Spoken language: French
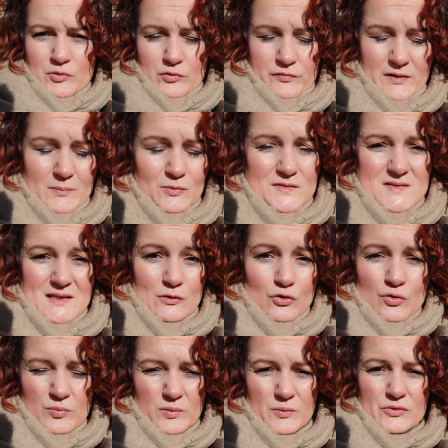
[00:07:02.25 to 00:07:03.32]
Donc vraiment c'est
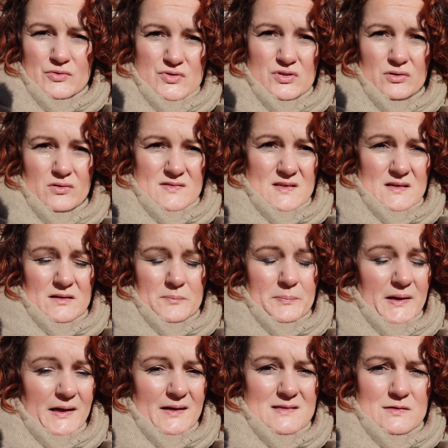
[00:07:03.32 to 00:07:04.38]
le moment de se lancer.
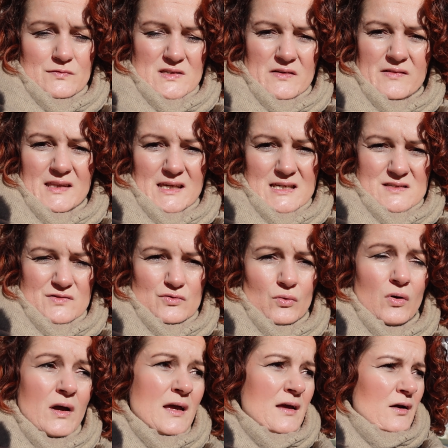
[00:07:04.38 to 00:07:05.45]
Pareil si vous avez des
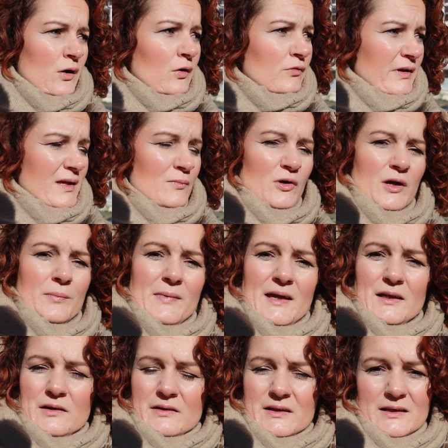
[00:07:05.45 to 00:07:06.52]
questions, envoyez-moi un
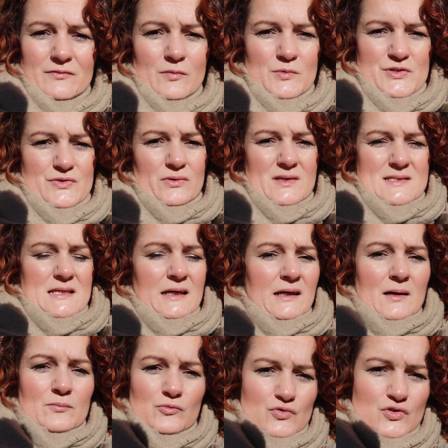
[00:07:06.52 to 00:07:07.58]
mail, écrivez-moi sur
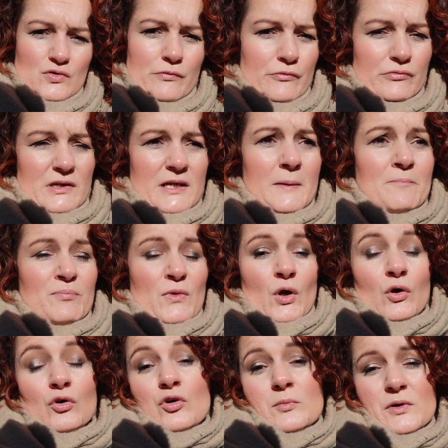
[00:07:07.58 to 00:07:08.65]
Instagram, tout ce que vous voulez.
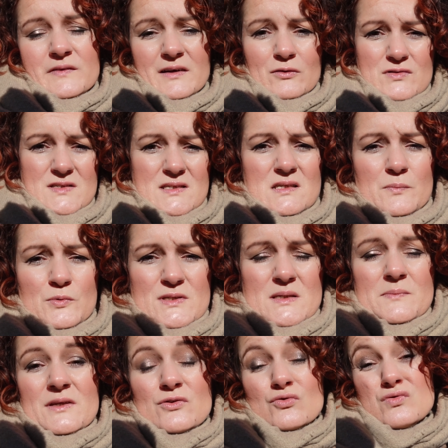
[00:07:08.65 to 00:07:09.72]
En commentaire aussi c'est
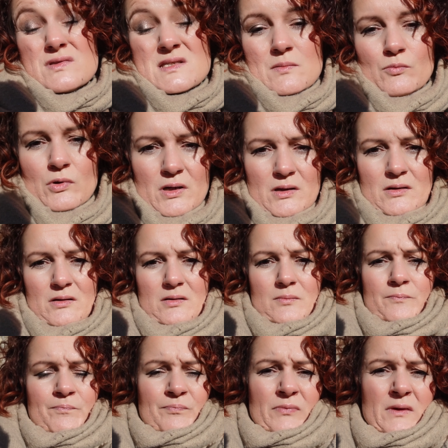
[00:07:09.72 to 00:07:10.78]
possible mais du coup c'est
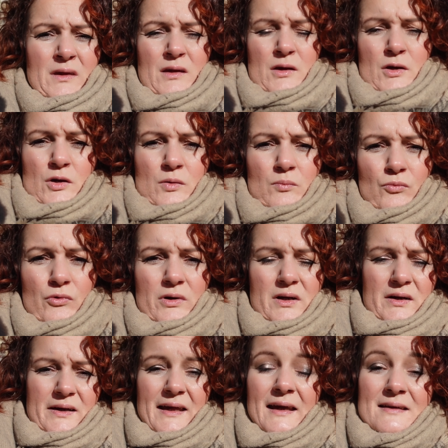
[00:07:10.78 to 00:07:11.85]
moins
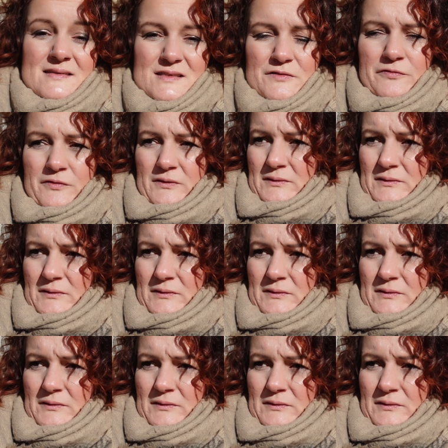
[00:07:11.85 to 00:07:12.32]
moins réactif.